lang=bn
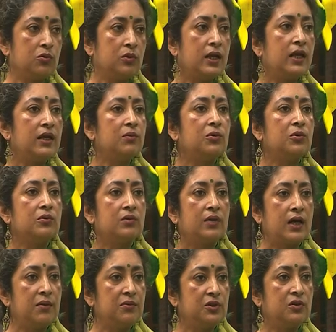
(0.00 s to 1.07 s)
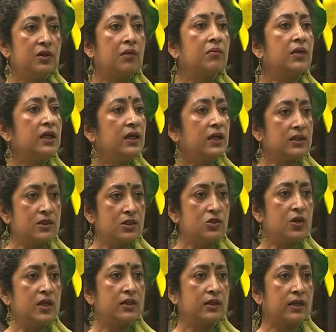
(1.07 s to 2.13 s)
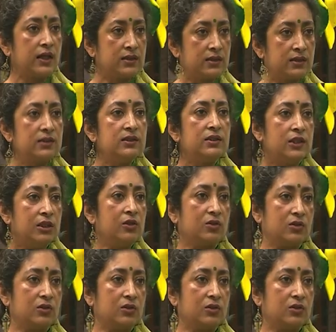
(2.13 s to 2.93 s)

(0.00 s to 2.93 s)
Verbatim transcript: ওনার এবং হামিদুর রহমানের একটা জয়েন্ট কাজ ছিল